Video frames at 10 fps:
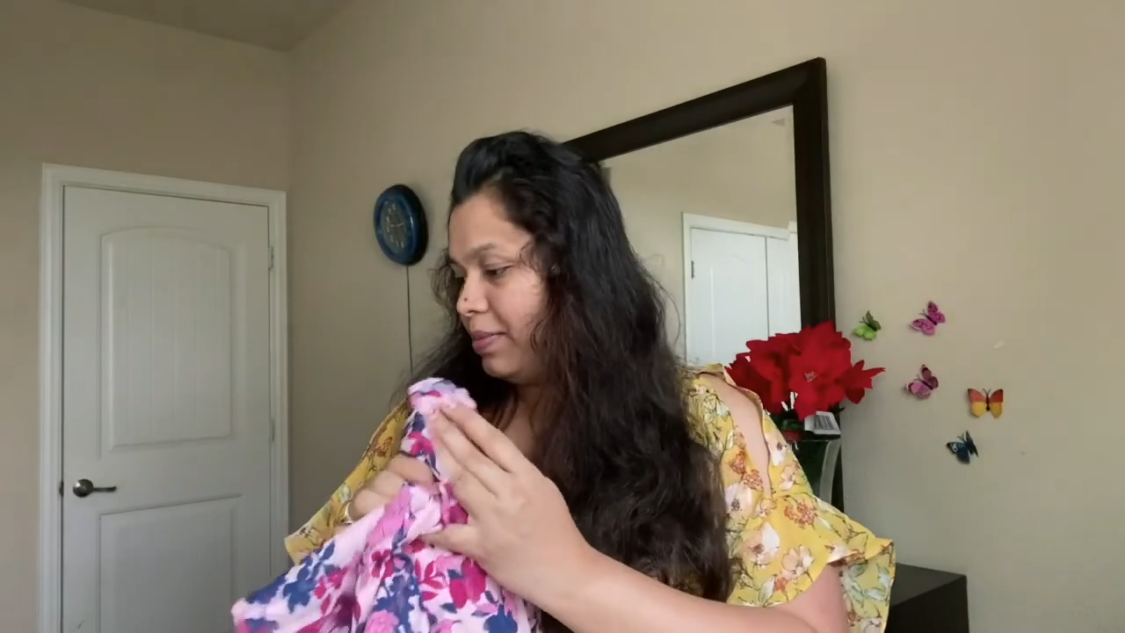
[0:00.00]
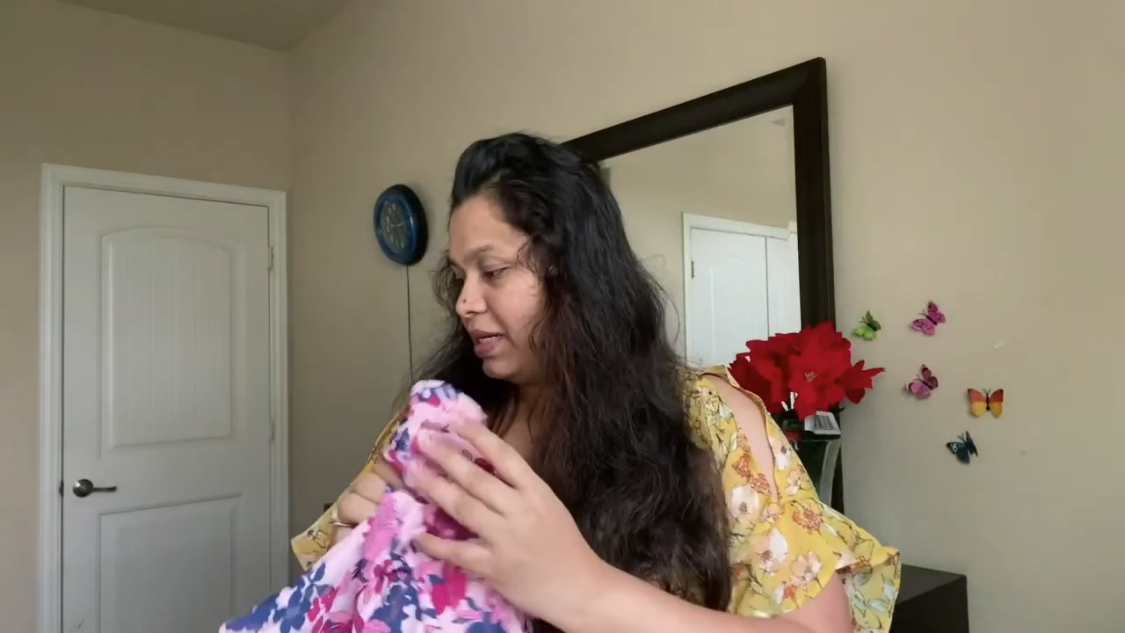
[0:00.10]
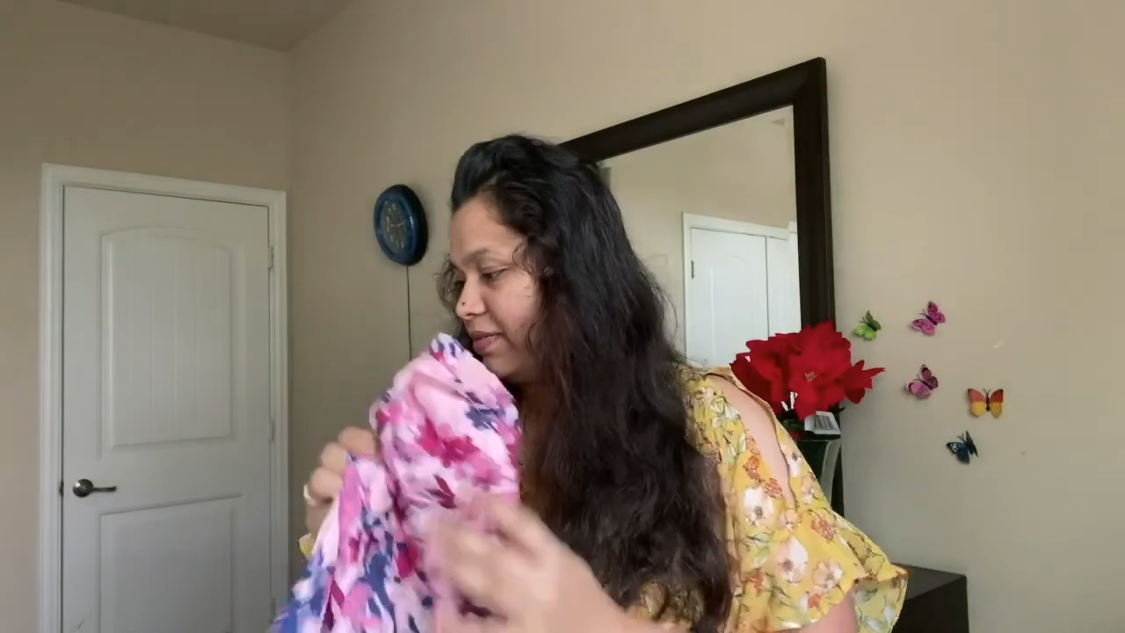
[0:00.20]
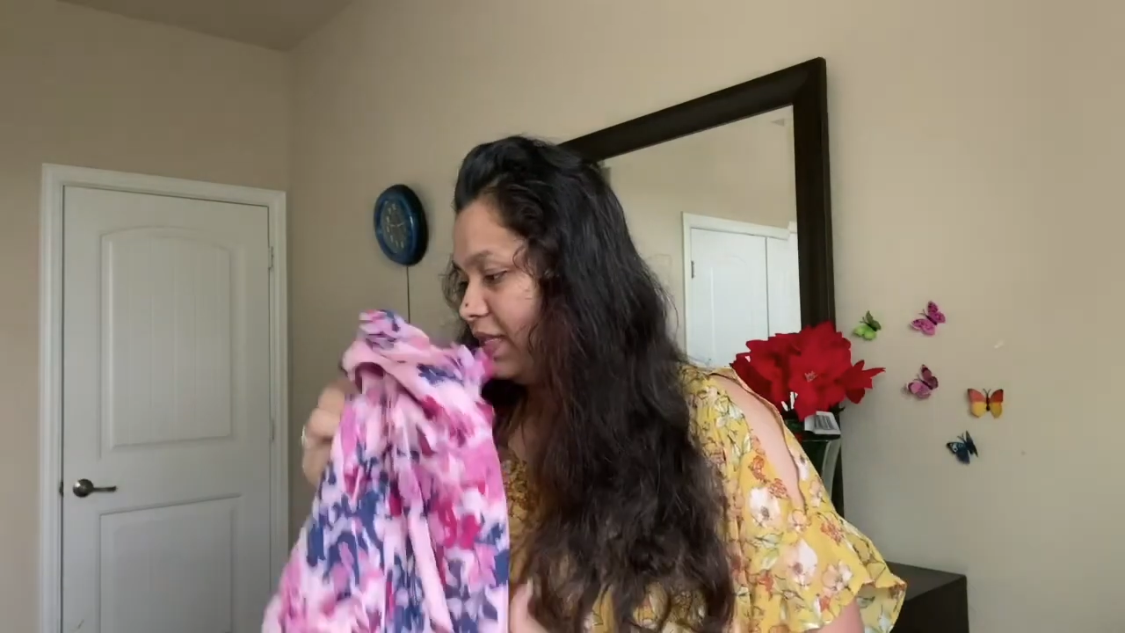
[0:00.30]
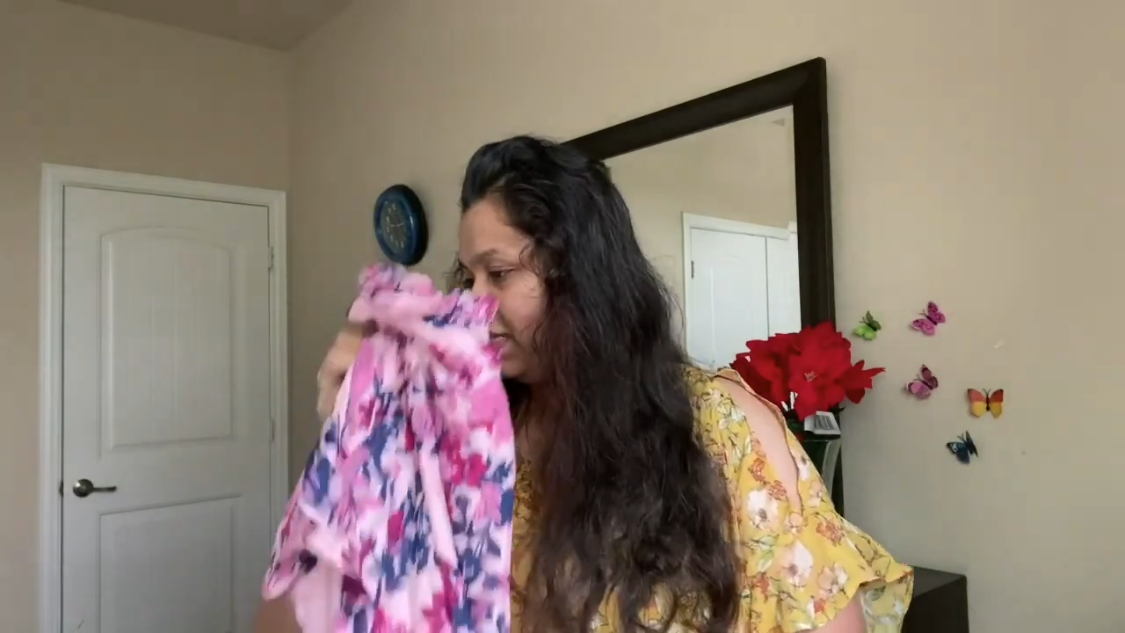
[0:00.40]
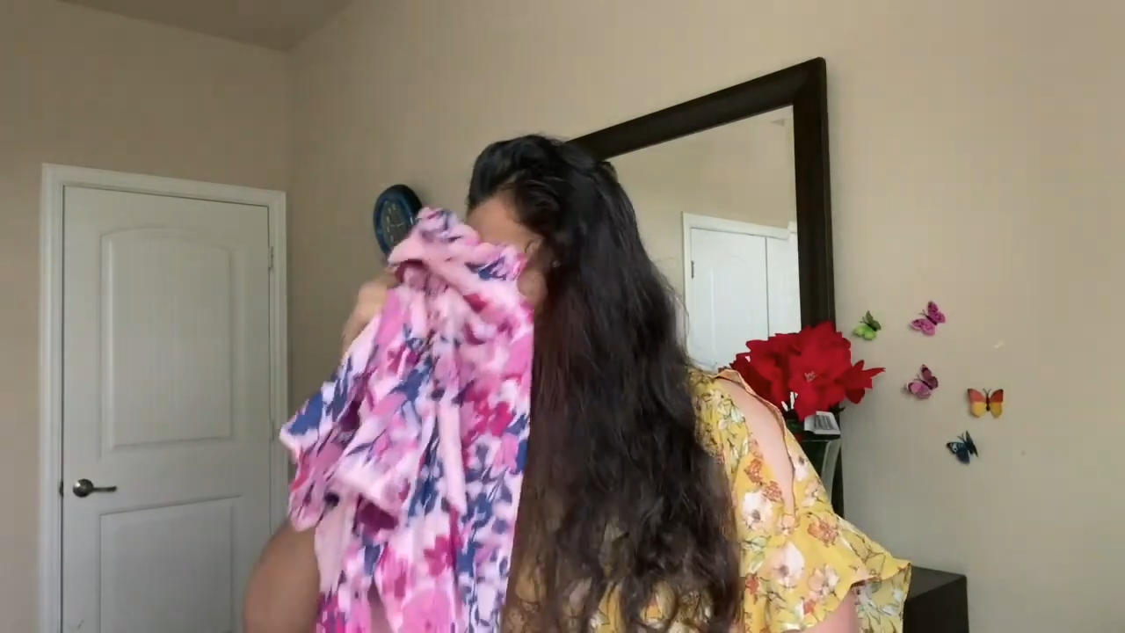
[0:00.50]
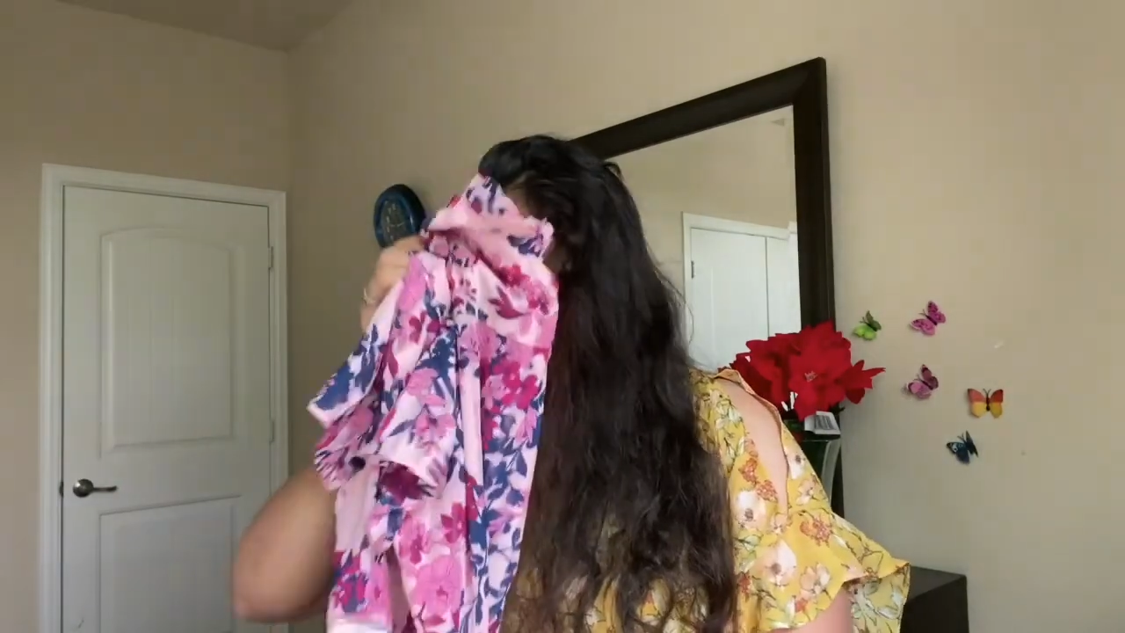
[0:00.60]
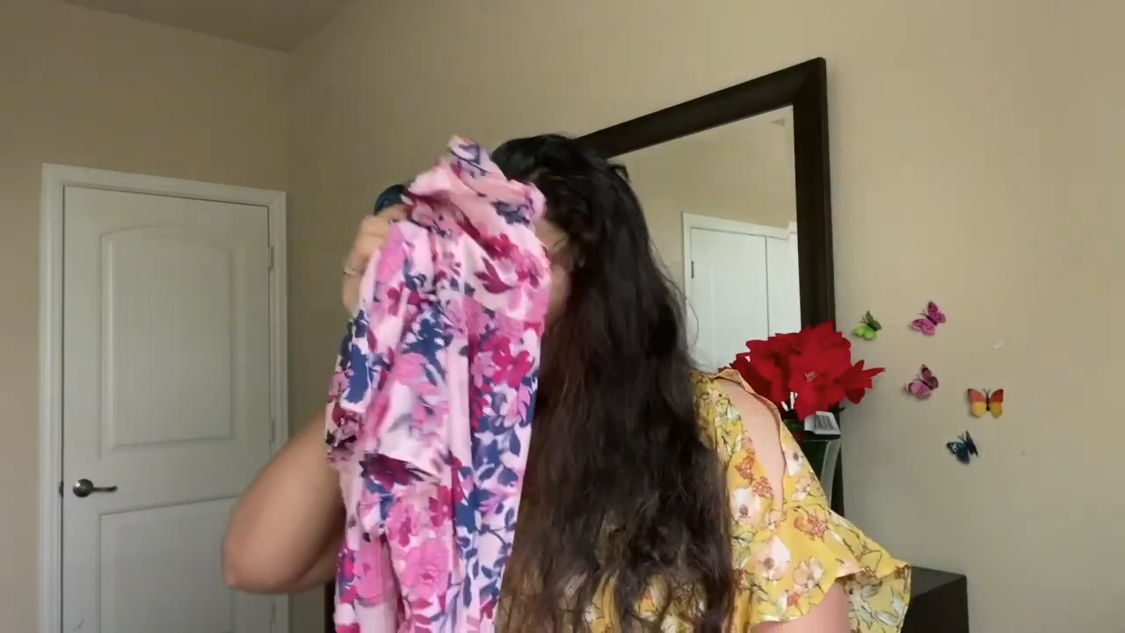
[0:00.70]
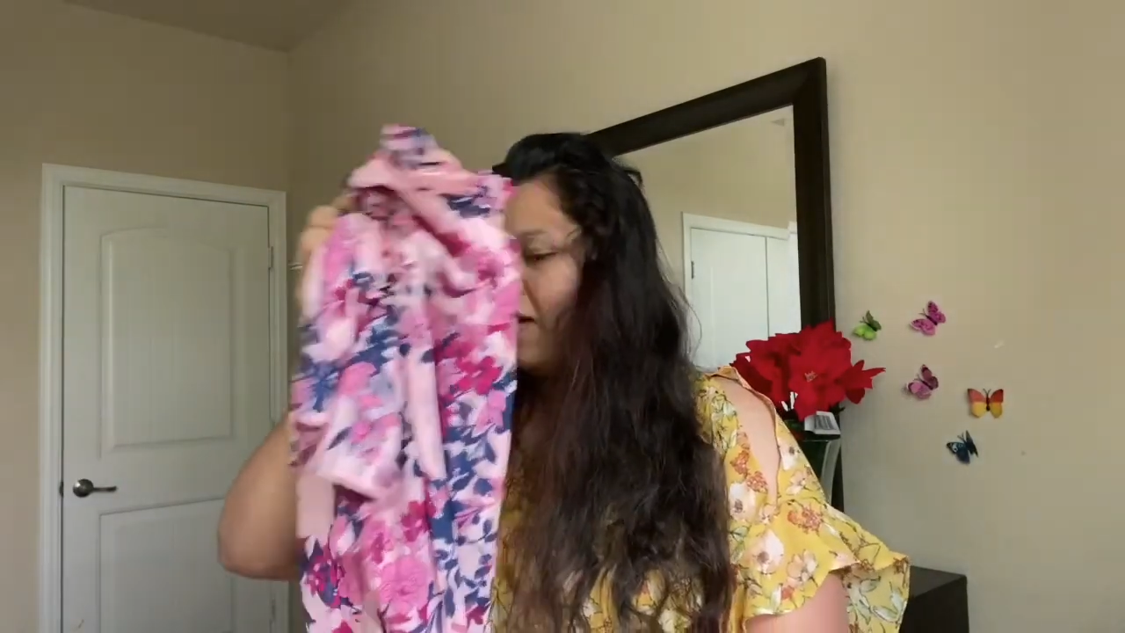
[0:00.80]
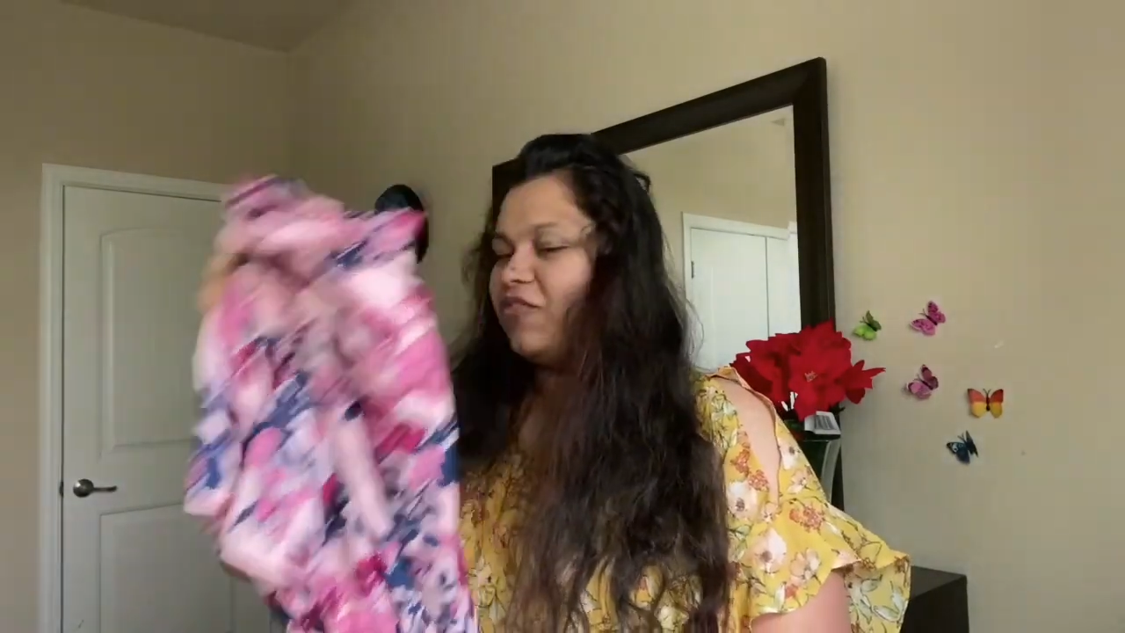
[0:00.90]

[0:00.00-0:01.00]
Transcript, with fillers: பட் வந்து இது